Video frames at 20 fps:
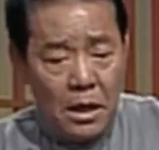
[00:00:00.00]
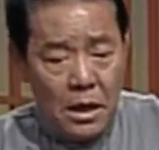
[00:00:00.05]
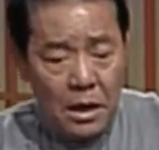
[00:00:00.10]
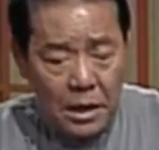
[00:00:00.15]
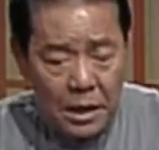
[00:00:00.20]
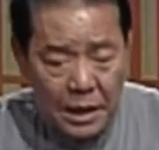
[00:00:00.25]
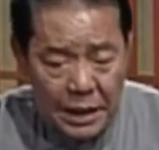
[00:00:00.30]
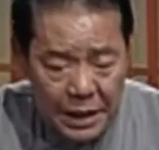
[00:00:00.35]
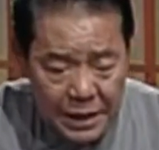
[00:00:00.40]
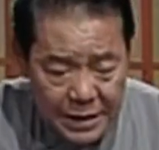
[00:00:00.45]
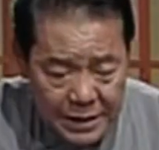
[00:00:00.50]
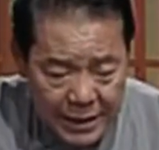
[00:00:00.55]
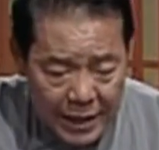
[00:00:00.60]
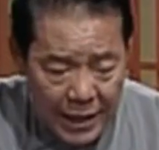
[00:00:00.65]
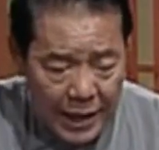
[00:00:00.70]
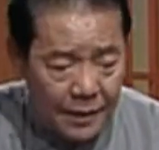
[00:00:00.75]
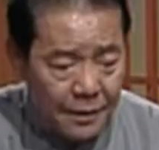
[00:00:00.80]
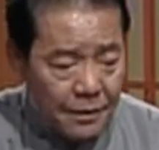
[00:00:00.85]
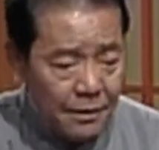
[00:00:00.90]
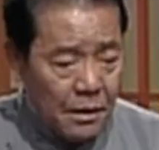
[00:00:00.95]
李
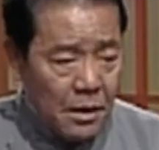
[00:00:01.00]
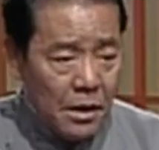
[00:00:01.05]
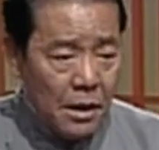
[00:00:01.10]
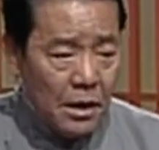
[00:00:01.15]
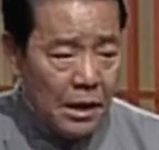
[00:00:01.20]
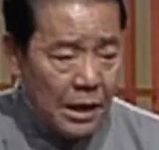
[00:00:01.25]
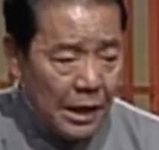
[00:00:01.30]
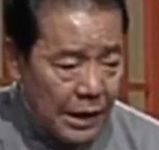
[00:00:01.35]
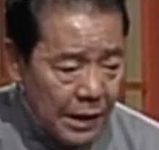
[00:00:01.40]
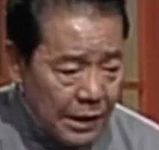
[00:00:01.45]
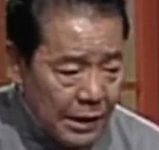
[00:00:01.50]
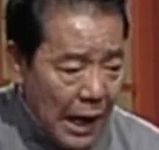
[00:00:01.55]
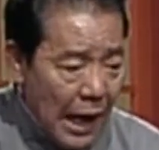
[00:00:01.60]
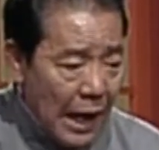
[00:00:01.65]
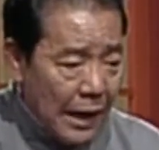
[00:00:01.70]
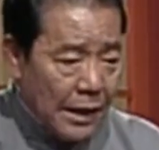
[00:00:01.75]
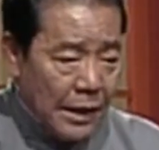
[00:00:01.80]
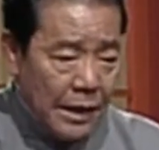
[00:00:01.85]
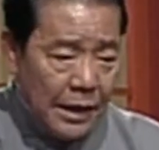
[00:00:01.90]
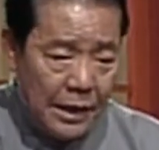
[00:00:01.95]
显、李
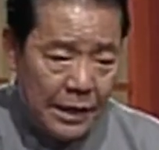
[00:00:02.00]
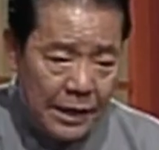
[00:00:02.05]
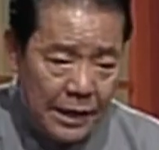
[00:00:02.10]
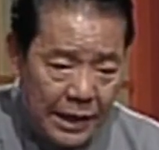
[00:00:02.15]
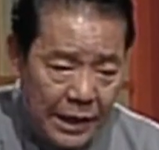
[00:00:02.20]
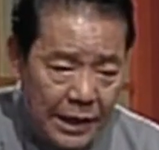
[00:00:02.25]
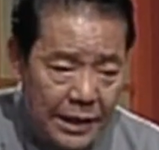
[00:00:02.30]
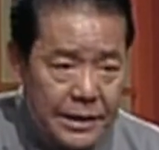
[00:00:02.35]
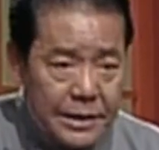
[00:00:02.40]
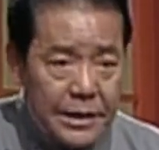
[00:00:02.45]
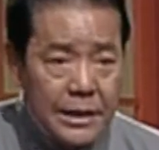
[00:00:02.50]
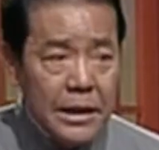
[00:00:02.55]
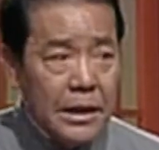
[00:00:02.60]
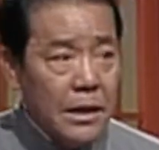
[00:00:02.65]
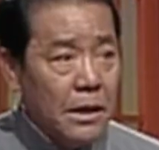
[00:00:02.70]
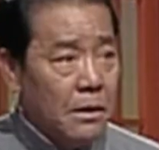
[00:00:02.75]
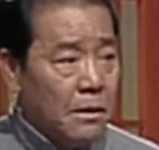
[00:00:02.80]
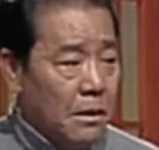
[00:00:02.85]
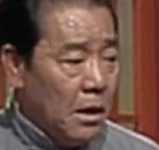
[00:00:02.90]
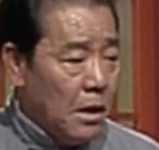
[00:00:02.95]
旦、李
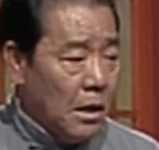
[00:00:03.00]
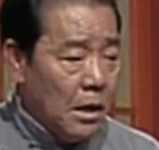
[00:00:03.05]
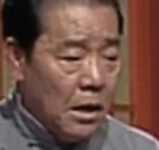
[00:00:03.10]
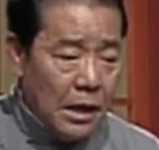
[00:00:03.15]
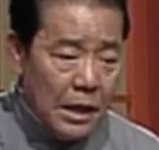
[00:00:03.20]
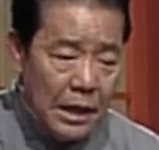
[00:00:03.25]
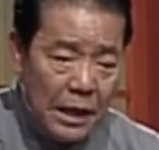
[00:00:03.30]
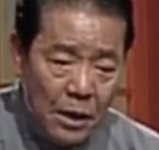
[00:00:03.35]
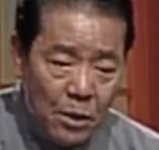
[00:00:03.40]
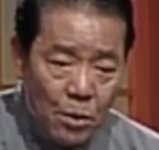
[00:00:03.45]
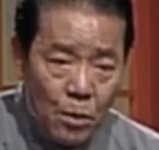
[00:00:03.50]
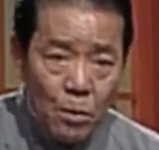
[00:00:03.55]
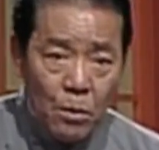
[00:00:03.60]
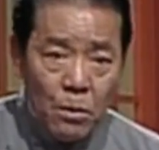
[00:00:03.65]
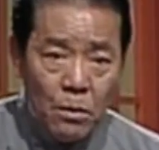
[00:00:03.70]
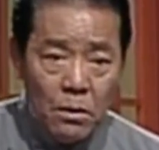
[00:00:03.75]
琦、李勇，